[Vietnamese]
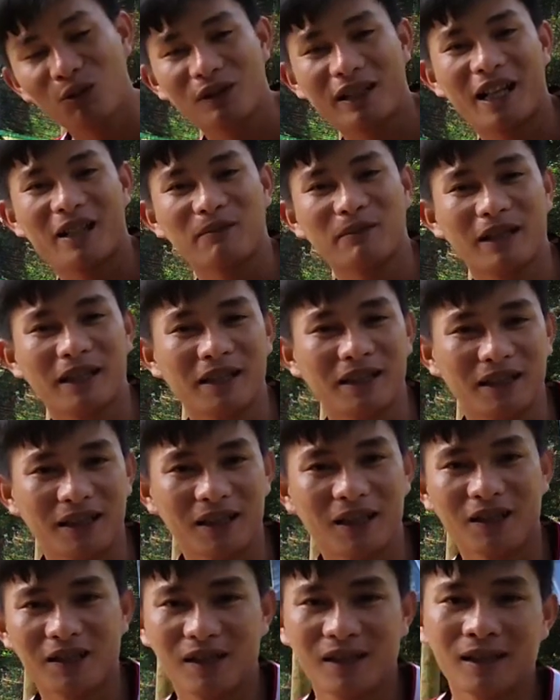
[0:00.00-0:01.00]
cái giống bông trang
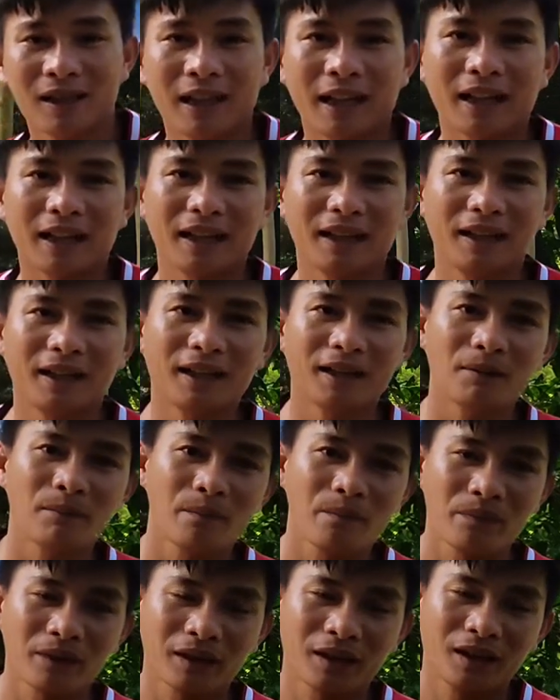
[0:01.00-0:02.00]
mới nữa đó chính là cây
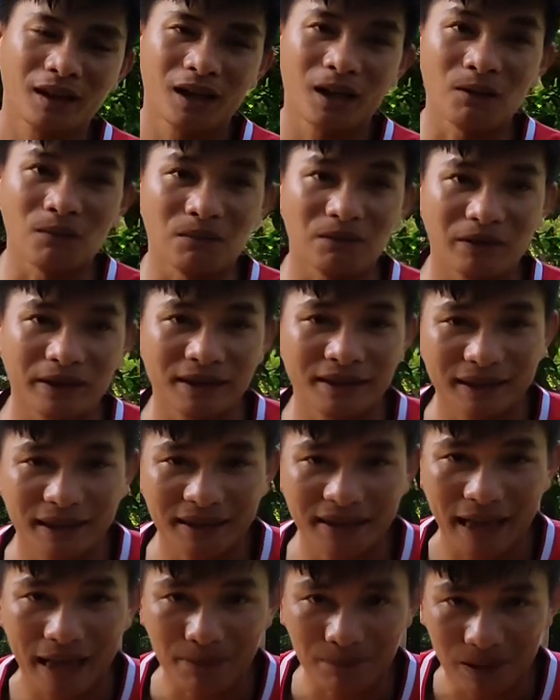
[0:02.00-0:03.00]
à, hồng
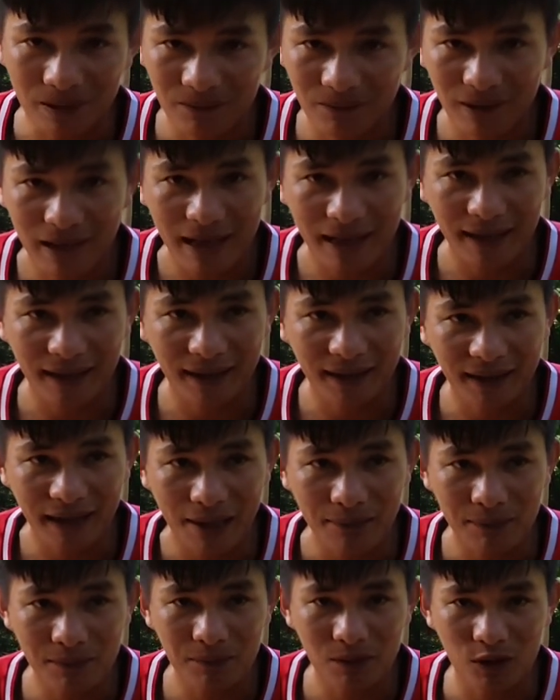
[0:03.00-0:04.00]
phấn cánh cáp và vàng
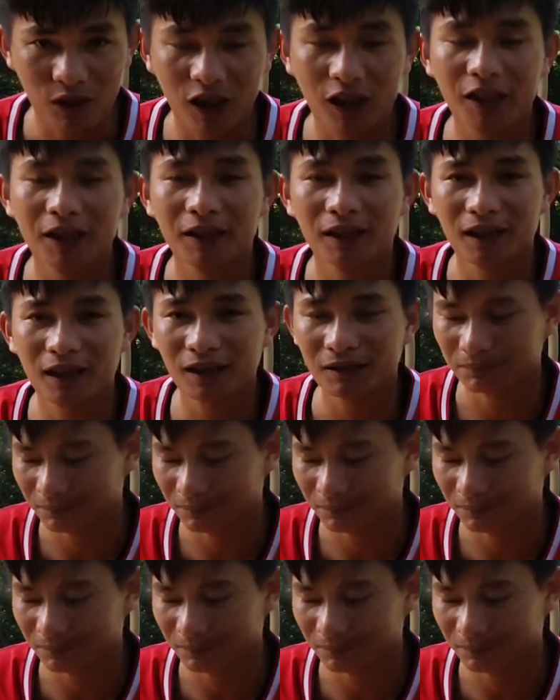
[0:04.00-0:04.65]
cánh cáp cho mọi người